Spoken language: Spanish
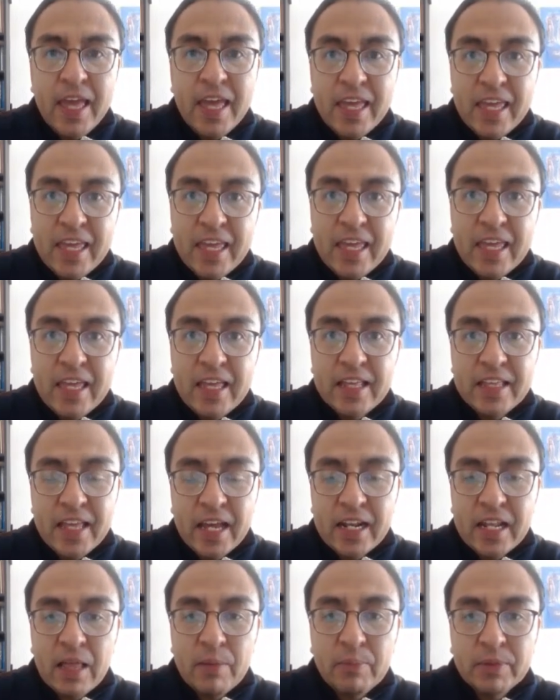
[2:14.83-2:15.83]
Y ya
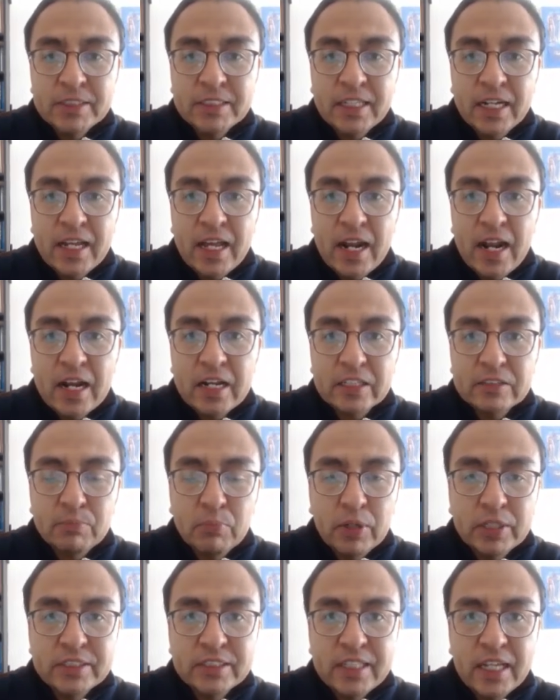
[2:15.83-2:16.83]
nada más traía la
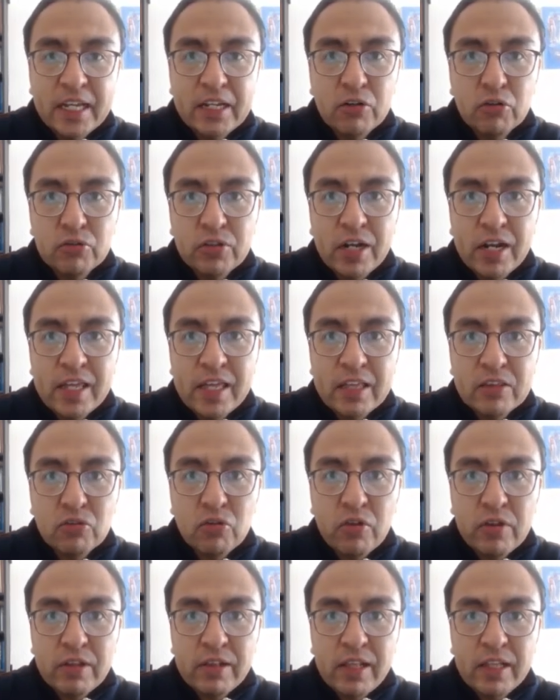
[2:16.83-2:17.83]
respuesta y no traía
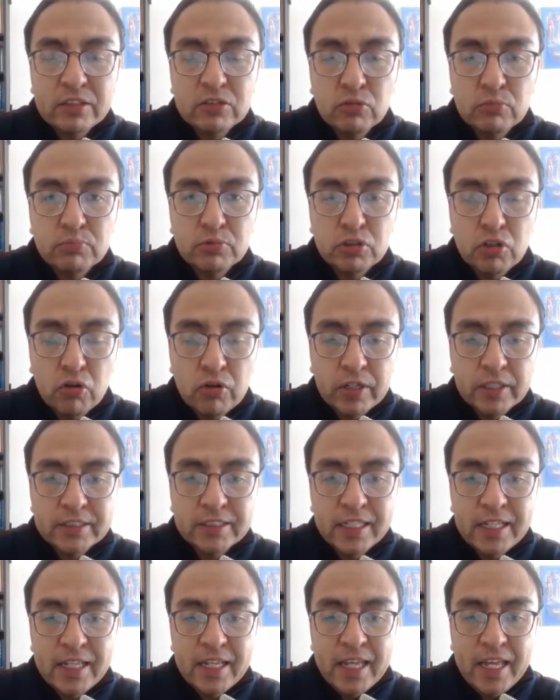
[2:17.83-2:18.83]
todas las opciones.
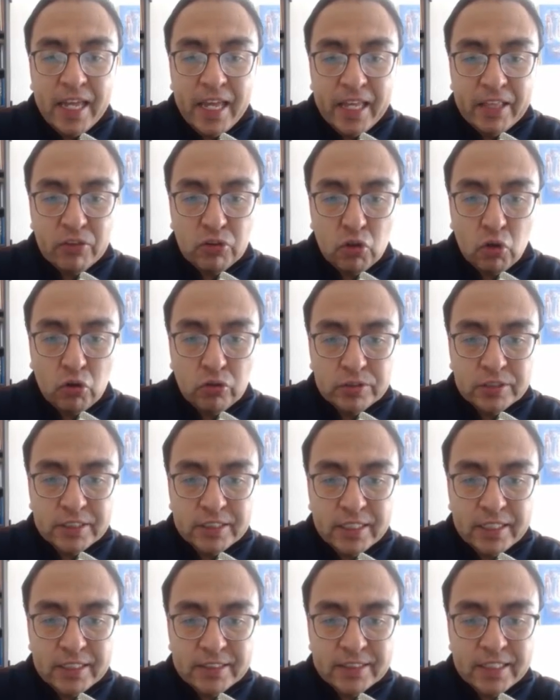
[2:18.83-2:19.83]

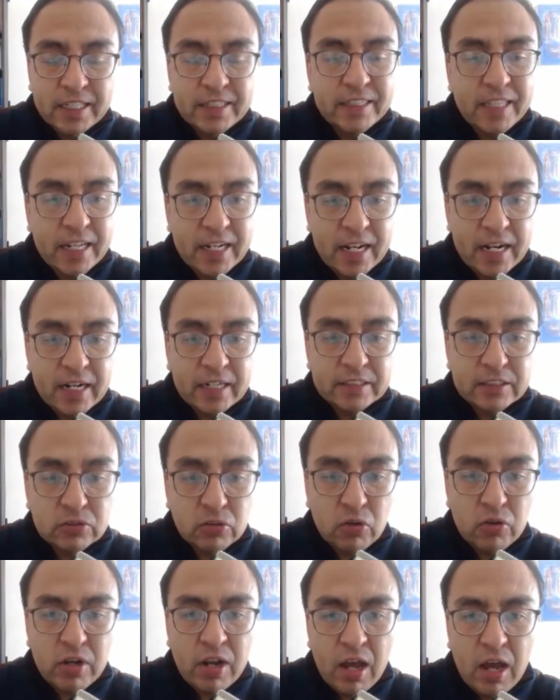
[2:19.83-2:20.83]
Entonces, tiene
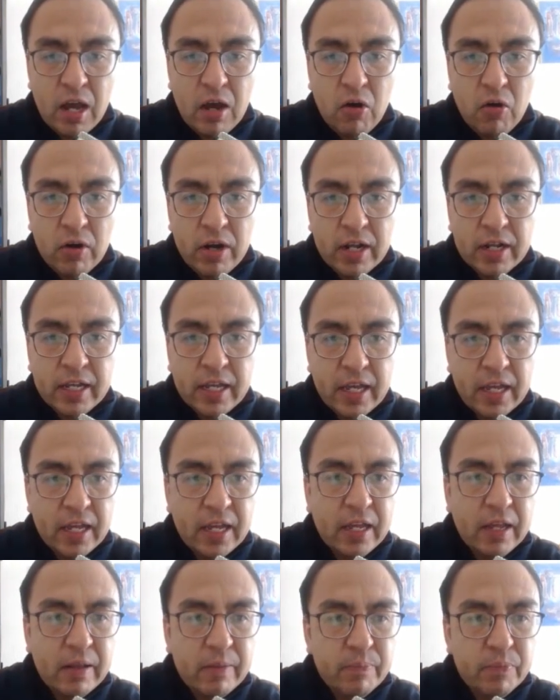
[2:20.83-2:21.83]
razón. Ahora
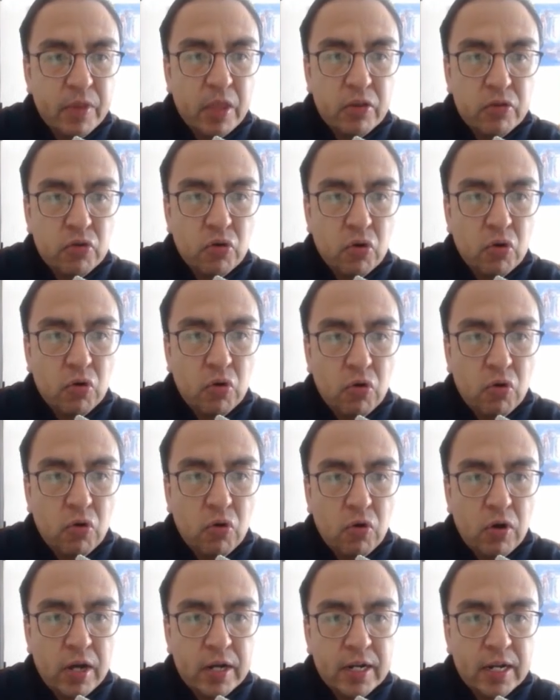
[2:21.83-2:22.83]
que yo
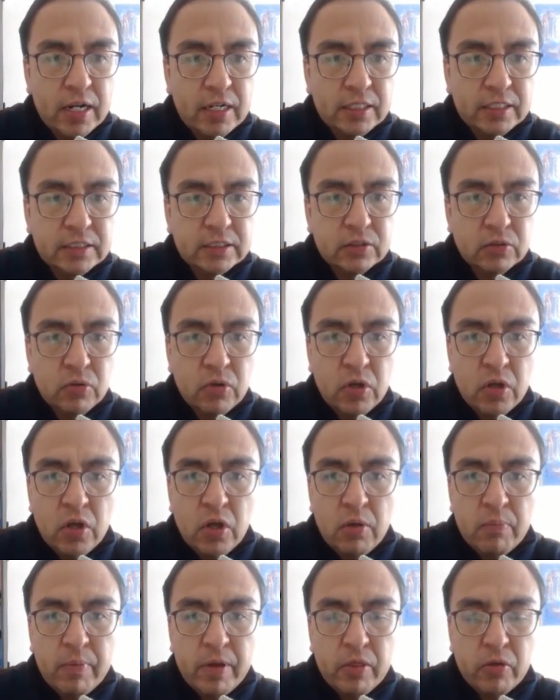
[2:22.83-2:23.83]
lo analizo,
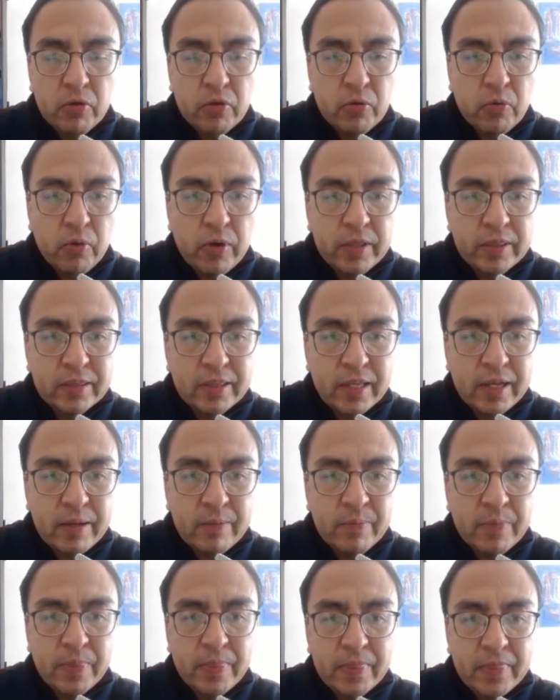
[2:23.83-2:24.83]
me doy
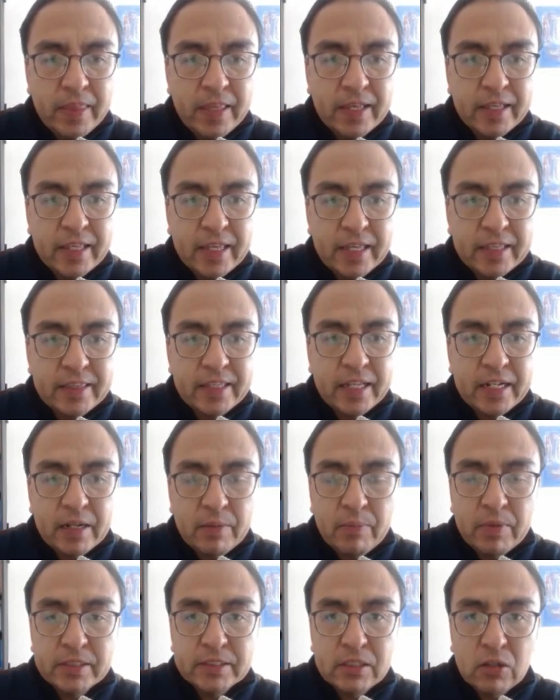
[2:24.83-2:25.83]
cuenta de que tiene
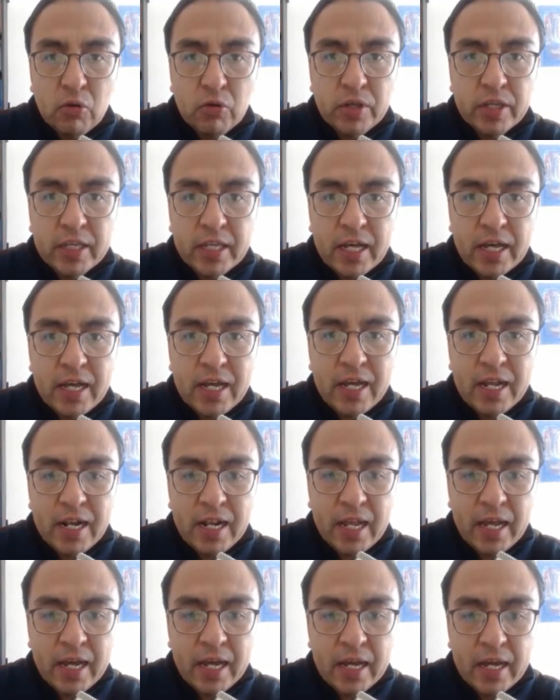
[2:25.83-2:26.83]
más lógica
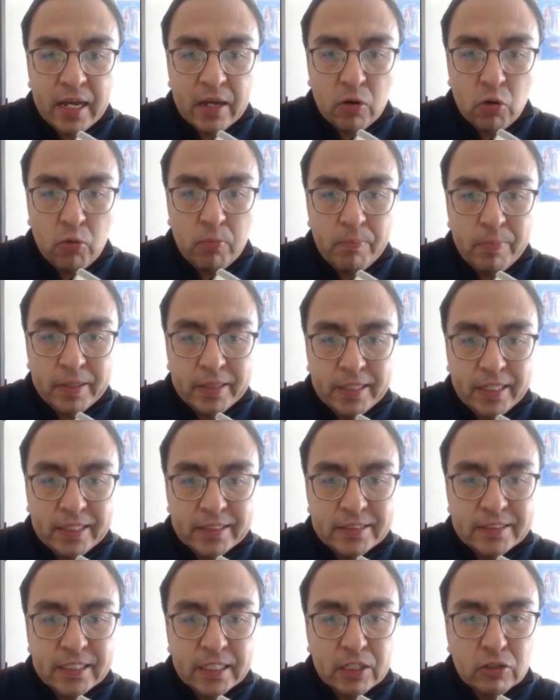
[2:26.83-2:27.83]
la
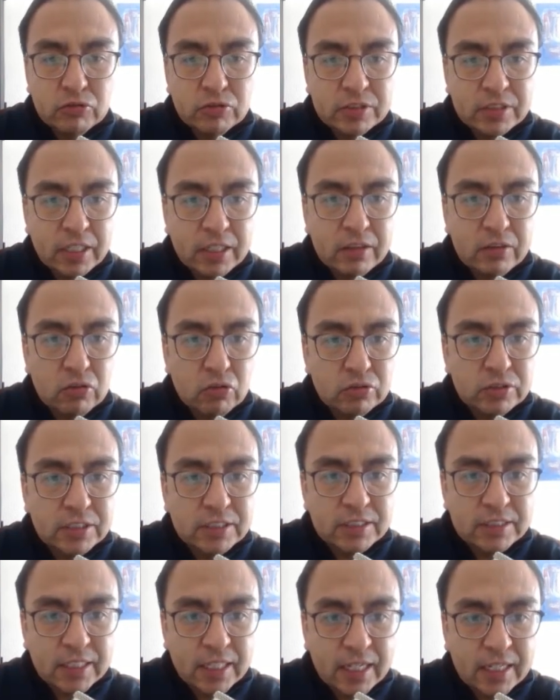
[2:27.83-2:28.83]
competencia que usted nos
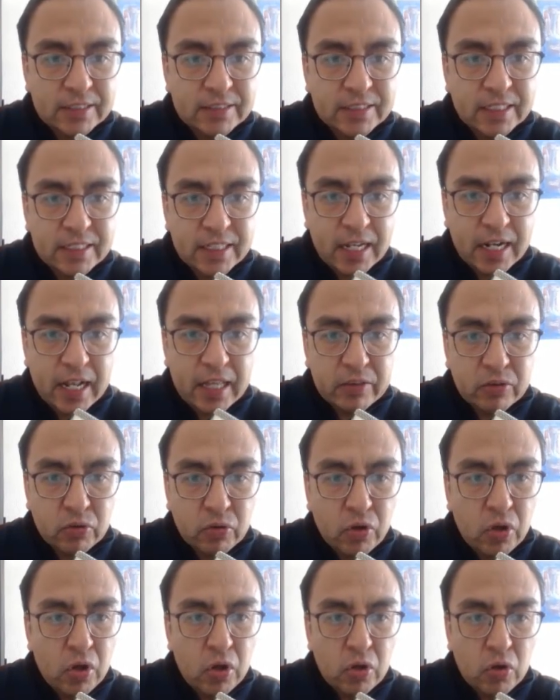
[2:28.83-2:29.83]
está señalando.
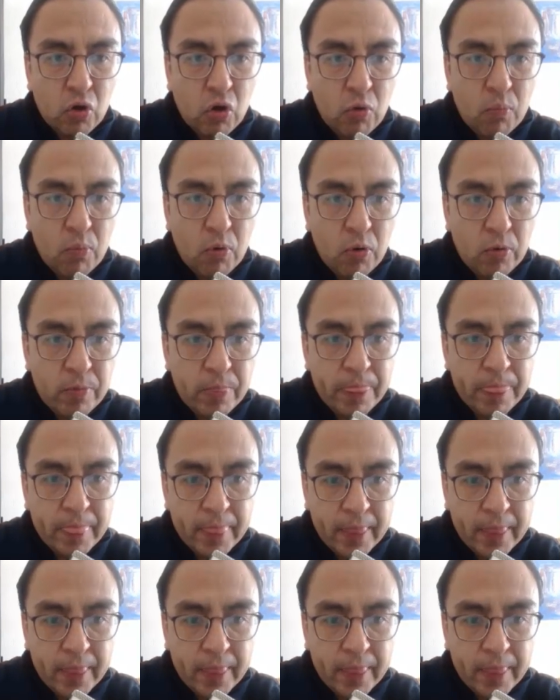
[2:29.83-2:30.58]
¿Cómo?